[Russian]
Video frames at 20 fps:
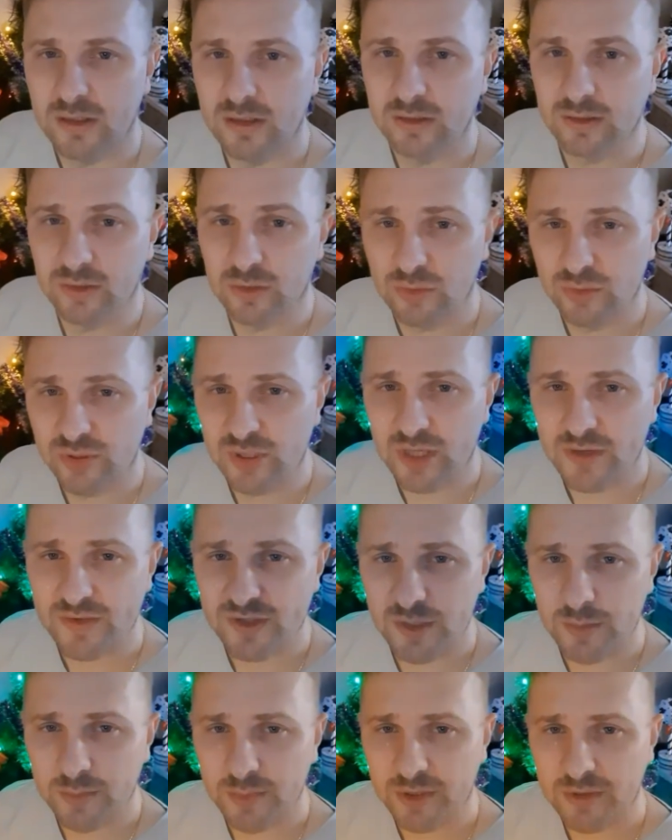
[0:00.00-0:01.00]
Друзья,
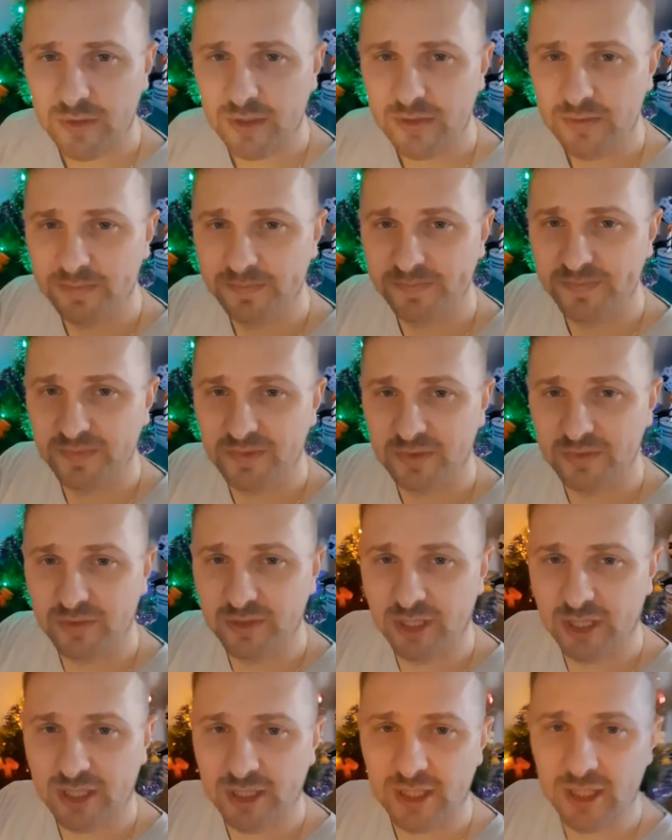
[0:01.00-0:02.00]
всем привет!
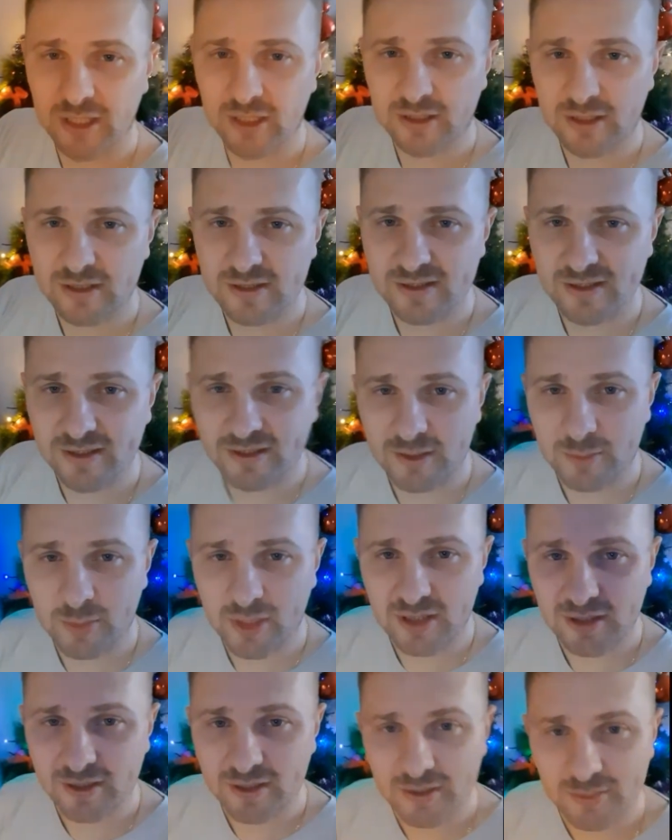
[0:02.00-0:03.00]
Вы на канале Классная
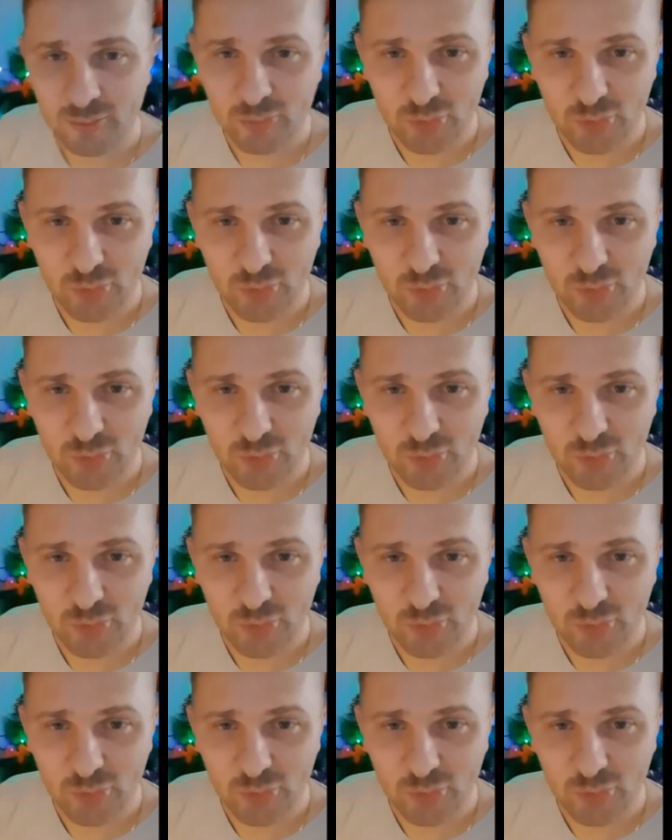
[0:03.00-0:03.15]
Рыбалка.